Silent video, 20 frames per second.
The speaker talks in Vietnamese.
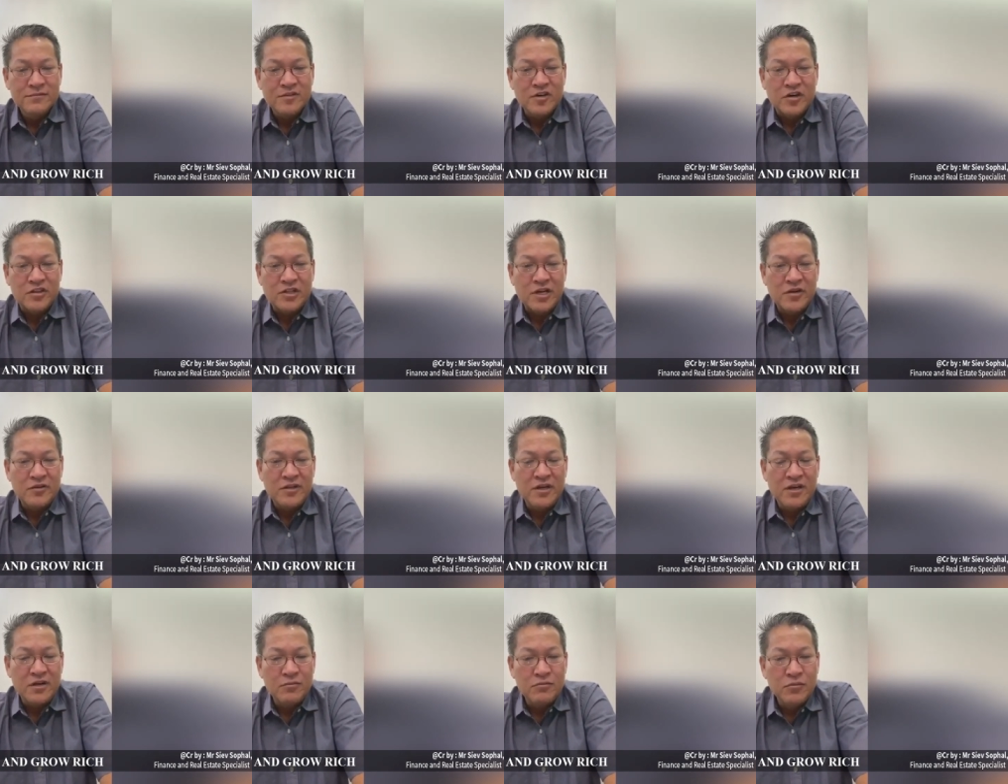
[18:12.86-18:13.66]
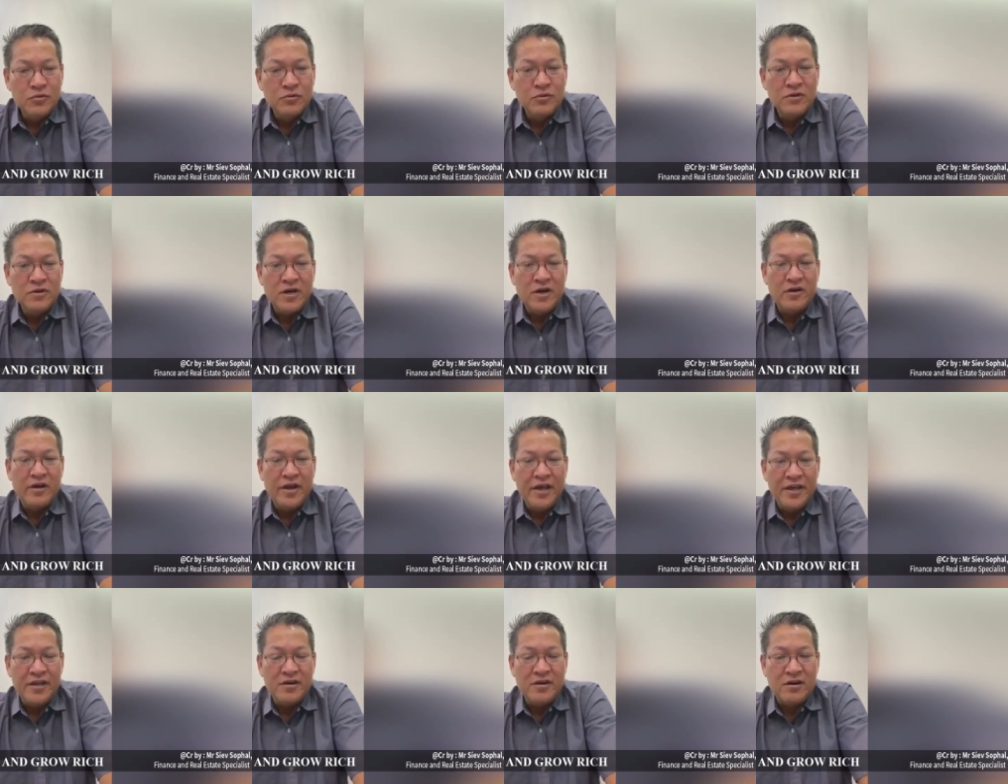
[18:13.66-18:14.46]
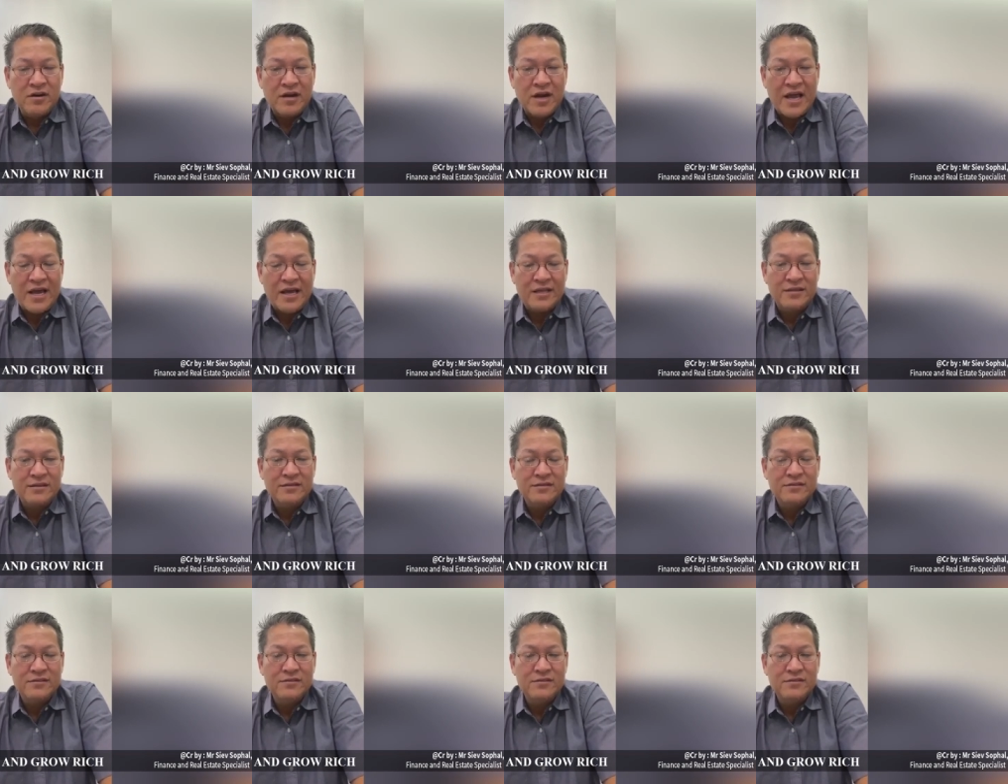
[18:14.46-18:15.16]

có trâu kia là buông ở lên online,